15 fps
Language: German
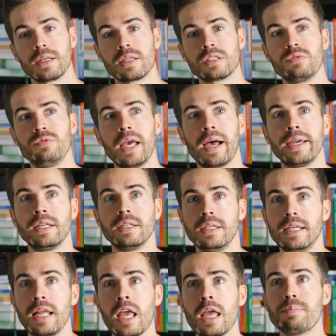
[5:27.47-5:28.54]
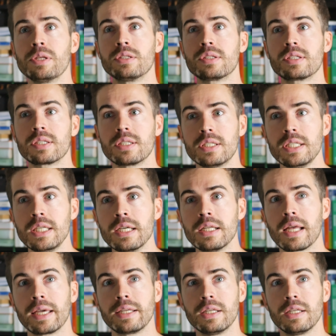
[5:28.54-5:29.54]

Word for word: dass wir einen Lebensstil,